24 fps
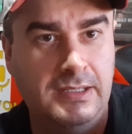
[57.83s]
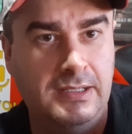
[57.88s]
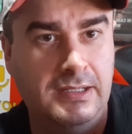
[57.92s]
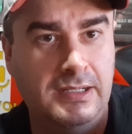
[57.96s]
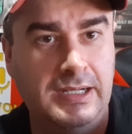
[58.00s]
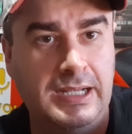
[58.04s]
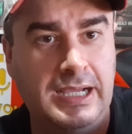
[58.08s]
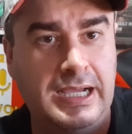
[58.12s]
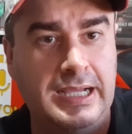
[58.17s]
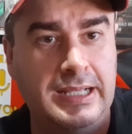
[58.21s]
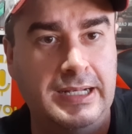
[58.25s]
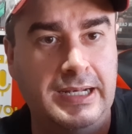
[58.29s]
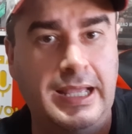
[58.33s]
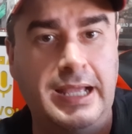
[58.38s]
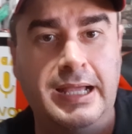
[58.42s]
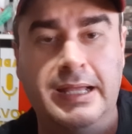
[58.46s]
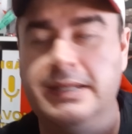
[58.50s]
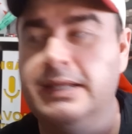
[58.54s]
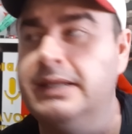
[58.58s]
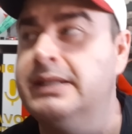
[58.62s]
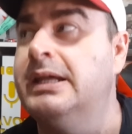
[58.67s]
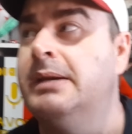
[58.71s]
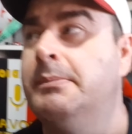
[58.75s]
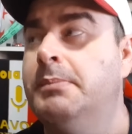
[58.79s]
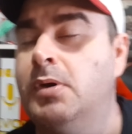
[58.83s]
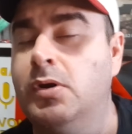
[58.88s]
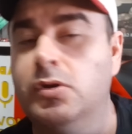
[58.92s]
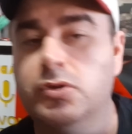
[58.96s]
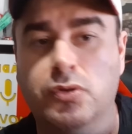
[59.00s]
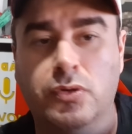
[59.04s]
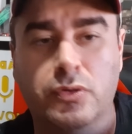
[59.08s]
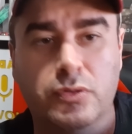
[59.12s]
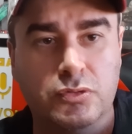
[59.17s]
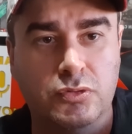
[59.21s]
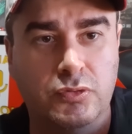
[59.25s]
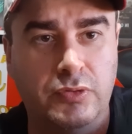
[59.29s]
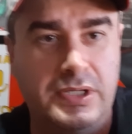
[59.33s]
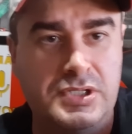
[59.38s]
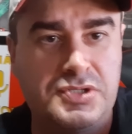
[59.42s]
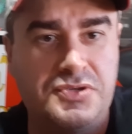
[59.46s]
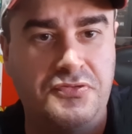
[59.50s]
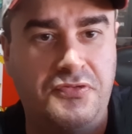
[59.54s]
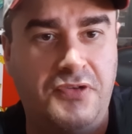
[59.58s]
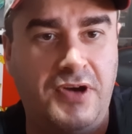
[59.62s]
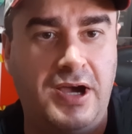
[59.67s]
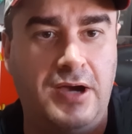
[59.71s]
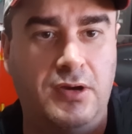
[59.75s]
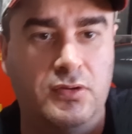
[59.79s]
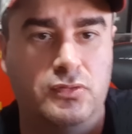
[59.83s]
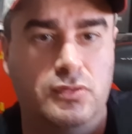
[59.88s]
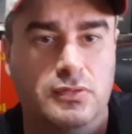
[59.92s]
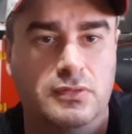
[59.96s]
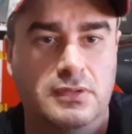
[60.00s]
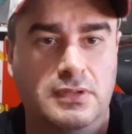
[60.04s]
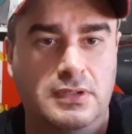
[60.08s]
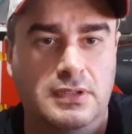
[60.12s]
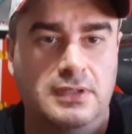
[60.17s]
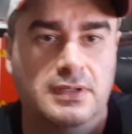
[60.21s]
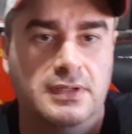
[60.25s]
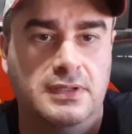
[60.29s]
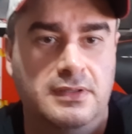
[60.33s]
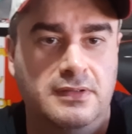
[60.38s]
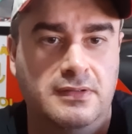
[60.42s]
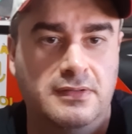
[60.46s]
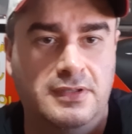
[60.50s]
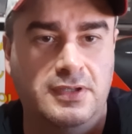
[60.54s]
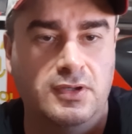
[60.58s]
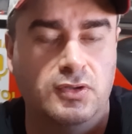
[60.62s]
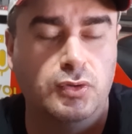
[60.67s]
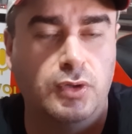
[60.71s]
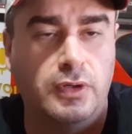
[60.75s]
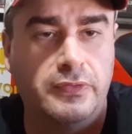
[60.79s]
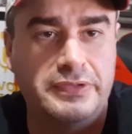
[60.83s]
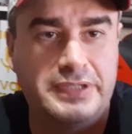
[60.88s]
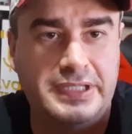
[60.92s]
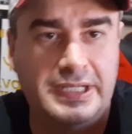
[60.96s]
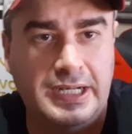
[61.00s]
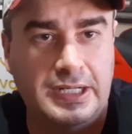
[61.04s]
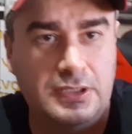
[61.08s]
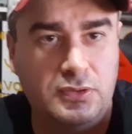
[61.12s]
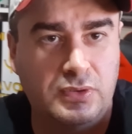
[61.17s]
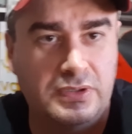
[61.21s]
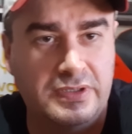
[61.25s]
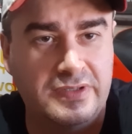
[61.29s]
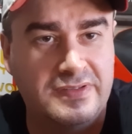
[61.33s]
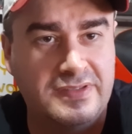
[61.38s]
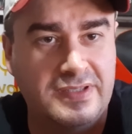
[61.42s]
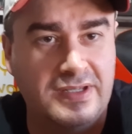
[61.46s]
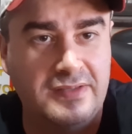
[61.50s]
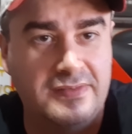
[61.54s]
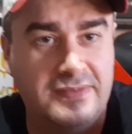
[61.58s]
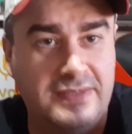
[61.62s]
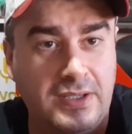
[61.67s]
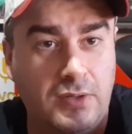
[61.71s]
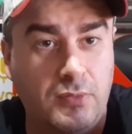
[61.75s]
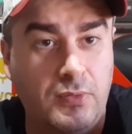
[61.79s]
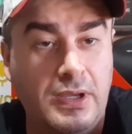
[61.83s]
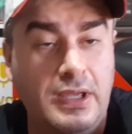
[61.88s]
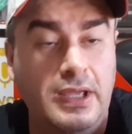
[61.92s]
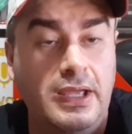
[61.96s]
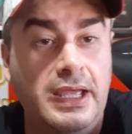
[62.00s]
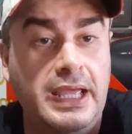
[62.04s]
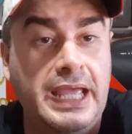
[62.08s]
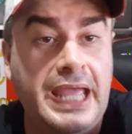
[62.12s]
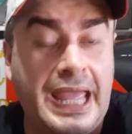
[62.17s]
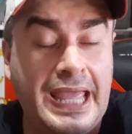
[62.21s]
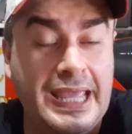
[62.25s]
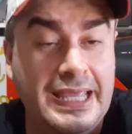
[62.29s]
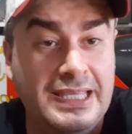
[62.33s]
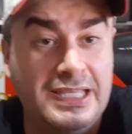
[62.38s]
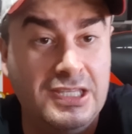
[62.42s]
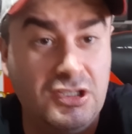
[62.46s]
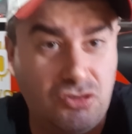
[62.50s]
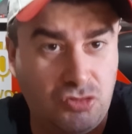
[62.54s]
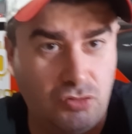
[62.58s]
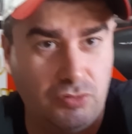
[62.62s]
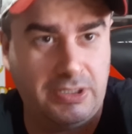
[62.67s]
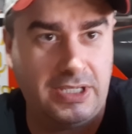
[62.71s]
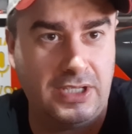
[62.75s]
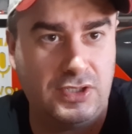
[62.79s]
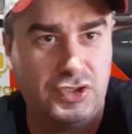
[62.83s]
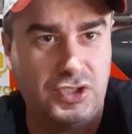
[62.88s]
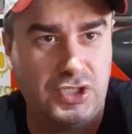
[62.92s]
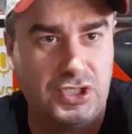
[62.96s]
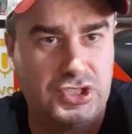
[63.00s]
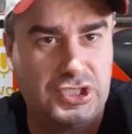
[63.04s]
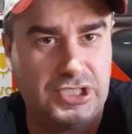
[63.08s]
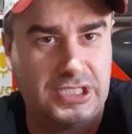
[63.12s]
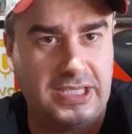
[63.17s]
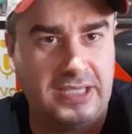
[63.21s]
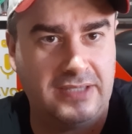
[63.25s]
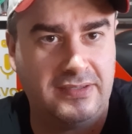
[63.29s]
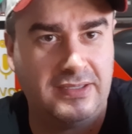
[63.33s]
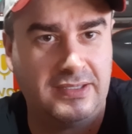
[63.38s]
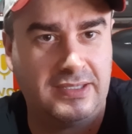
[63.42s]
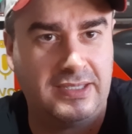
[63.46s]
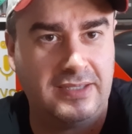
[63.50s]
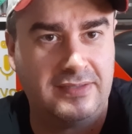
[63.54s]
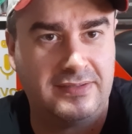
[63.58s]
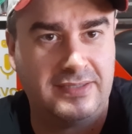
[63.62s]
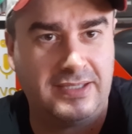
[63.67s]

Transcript: lá, lá, lá na mão do, do Edivaldo? ser o novo treinador da seleção? É isso que a gente quer, quer